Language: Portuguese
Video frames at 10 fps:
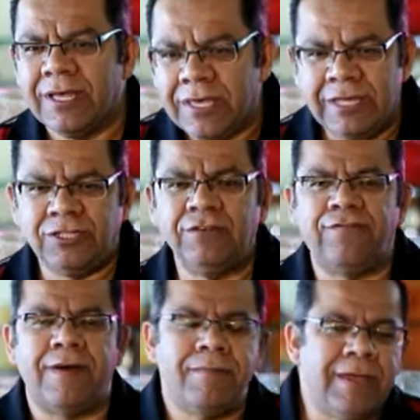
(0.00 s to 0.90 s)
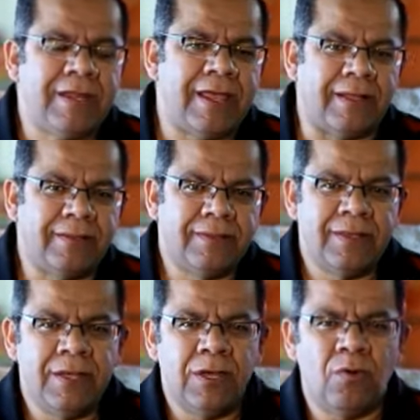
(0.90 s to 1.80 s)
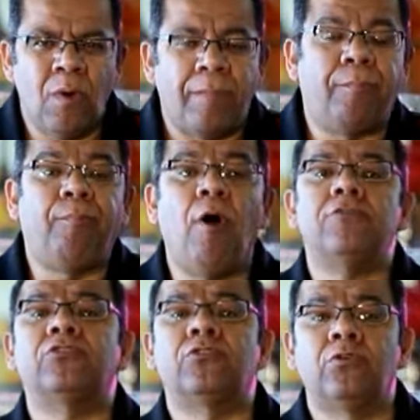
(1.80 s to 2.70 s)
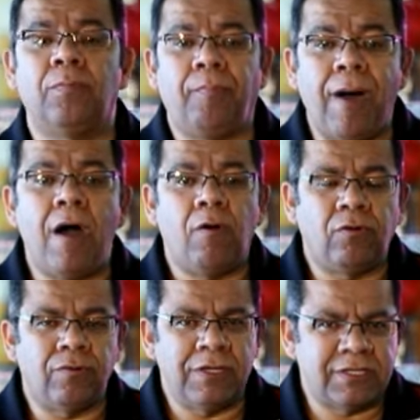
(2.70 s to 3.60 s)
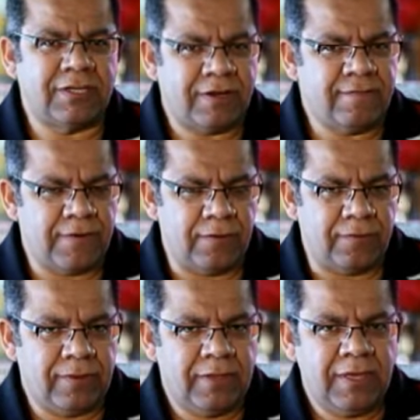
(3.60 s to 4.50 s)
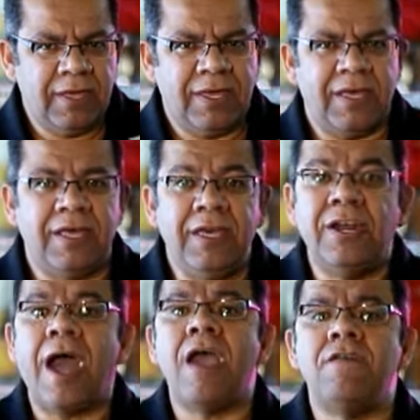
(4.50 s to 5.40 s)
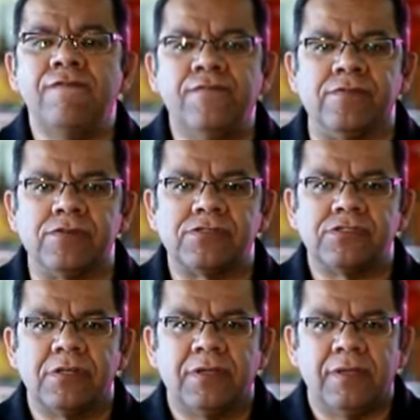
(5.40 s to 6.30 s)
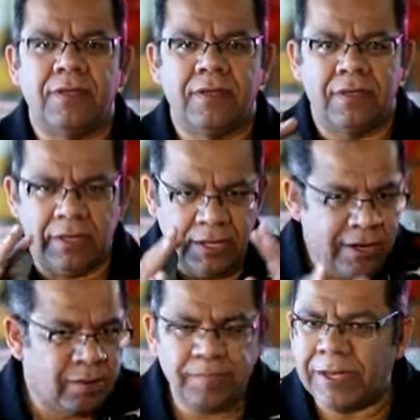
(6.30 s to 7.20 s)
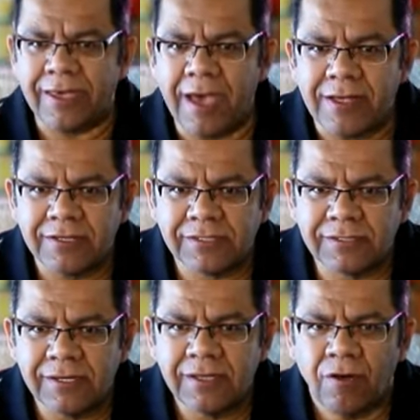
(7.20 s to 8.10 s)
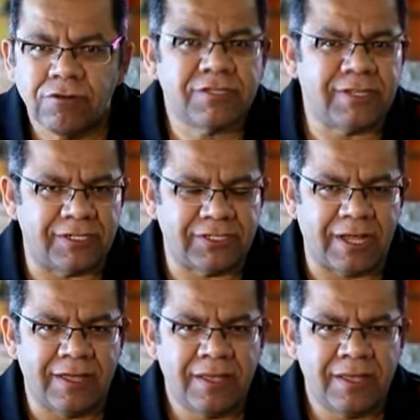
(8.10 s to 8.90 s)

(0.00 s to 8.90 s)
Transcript: e de família. O apóstolo Paulo escreveu: Irai-vos e não pequeis. Ou seja,